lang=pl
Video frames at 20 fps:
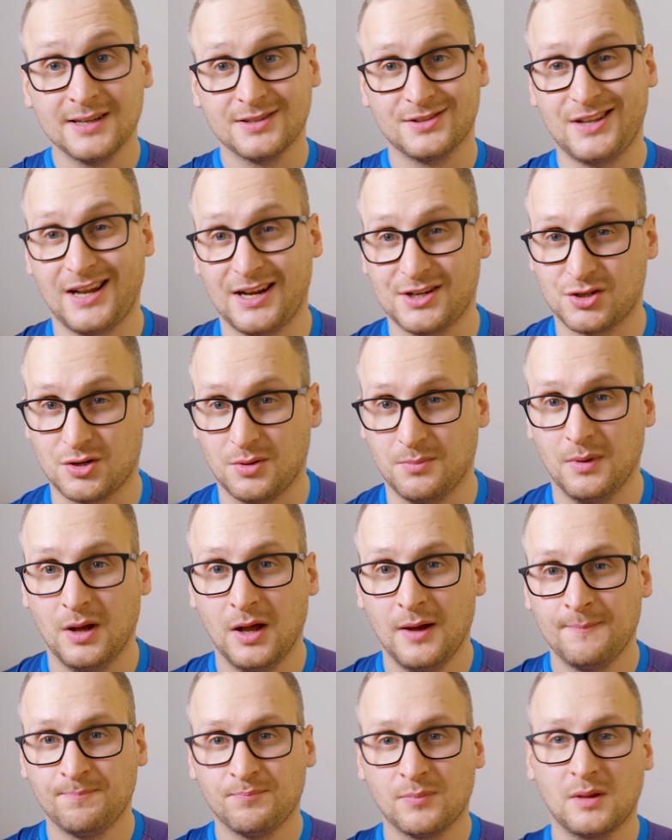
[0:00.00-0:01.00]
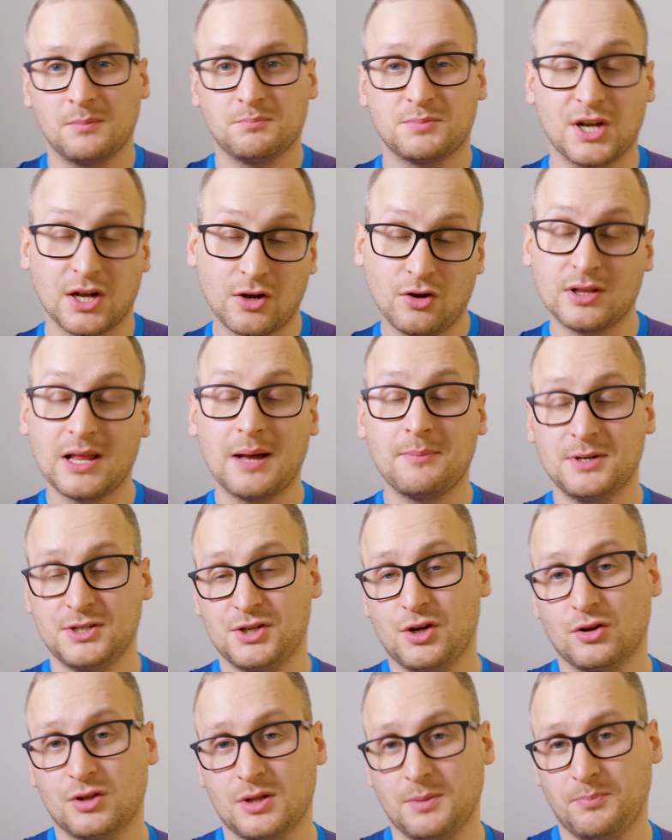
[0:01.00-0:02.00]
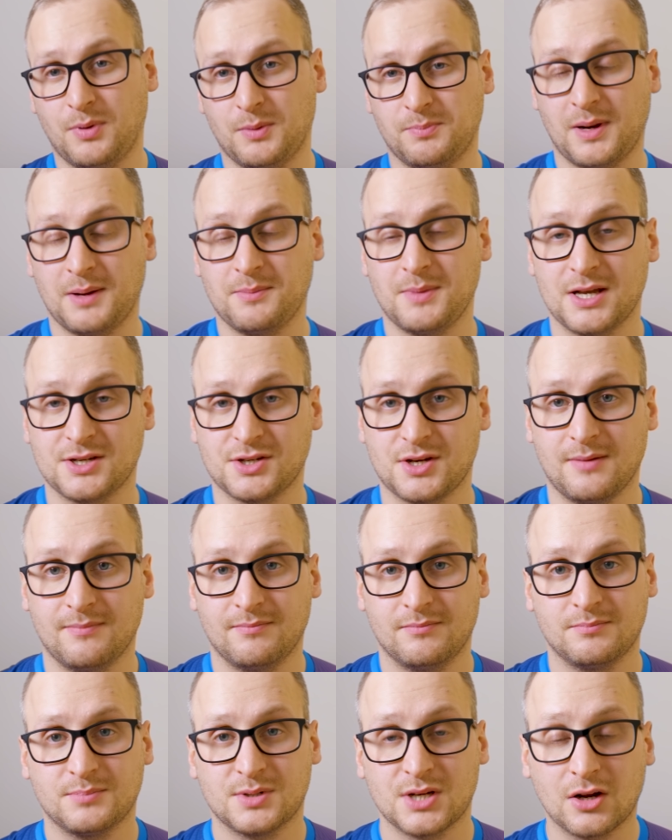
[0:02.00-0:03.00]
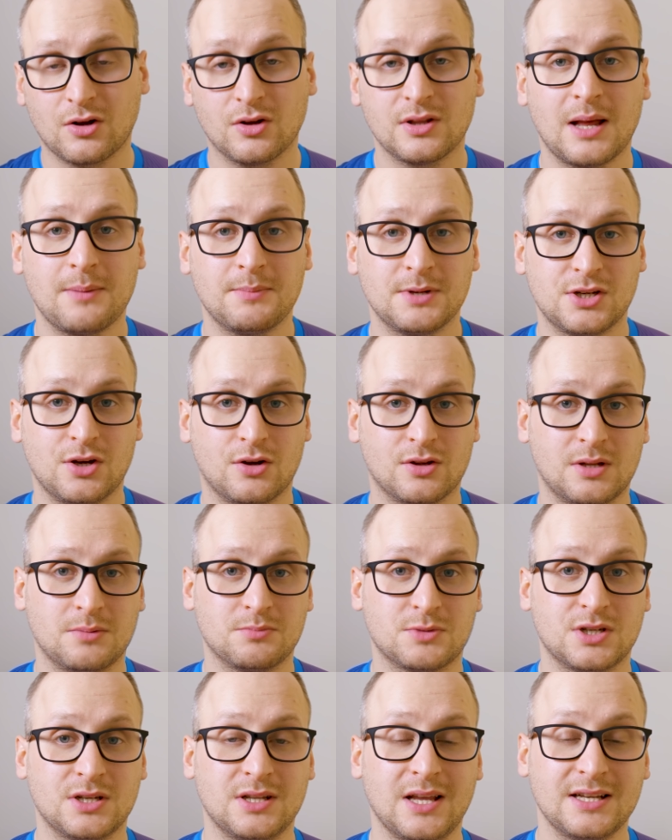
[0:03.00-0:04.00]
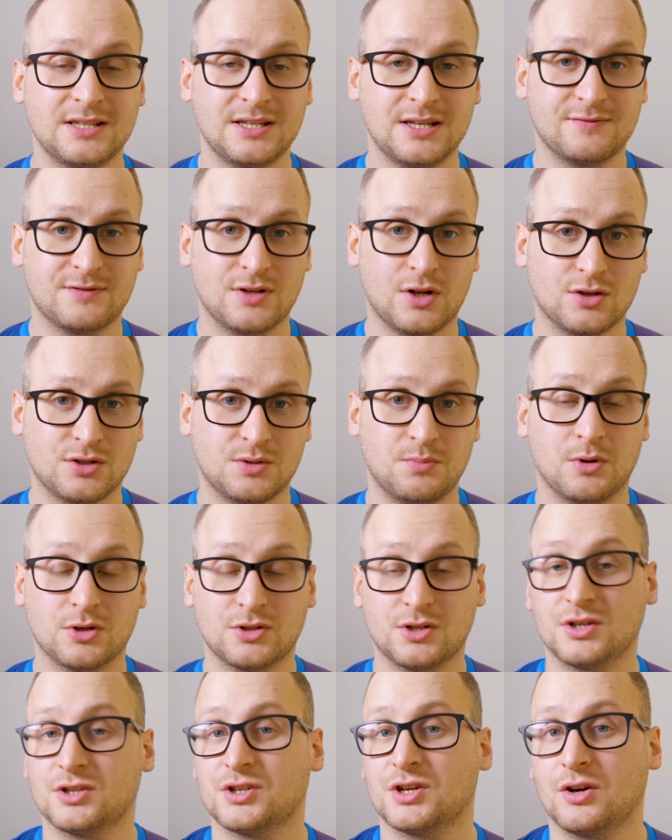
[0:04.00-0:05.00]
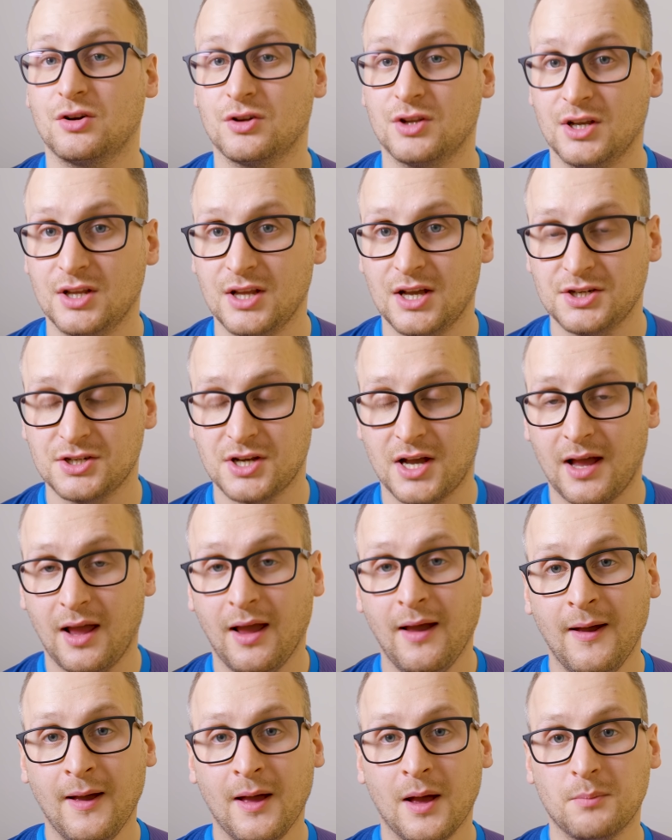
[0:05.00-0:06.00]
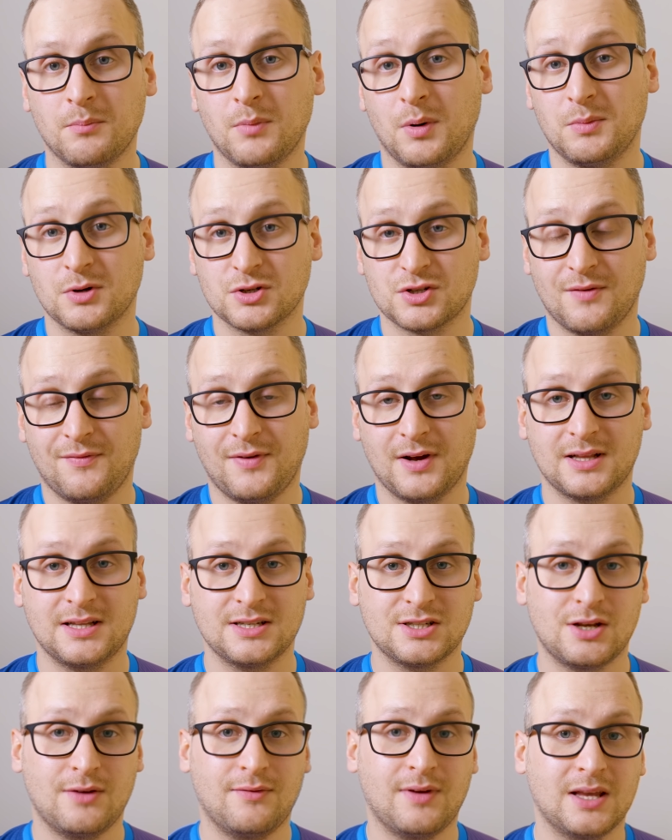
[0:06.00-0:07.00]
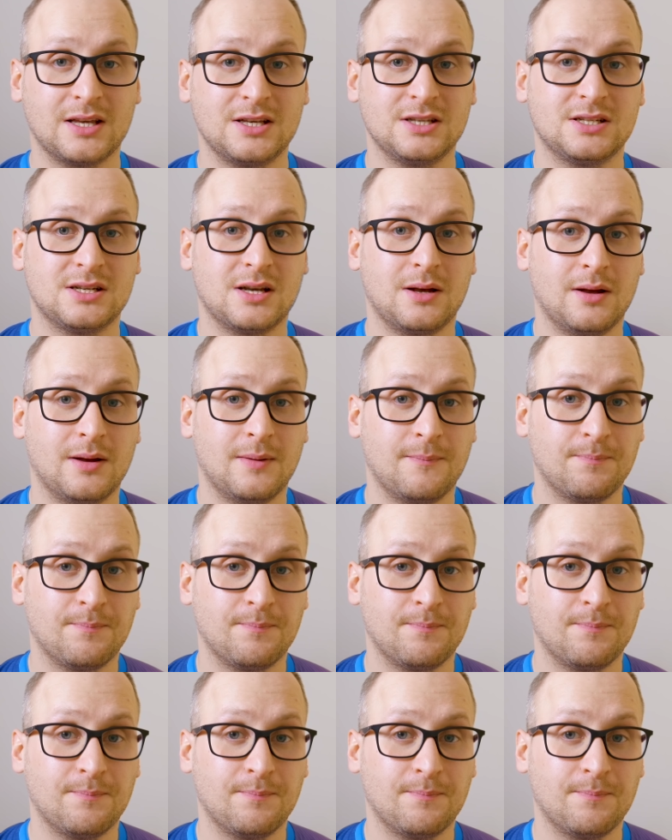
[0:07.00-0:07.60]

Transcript: Zresztą przekonamy się o tym po premierze. Przekonamy się o tym, czy niesie wzrost mocy, czego nie niesie, bo może faktycznie w jakichś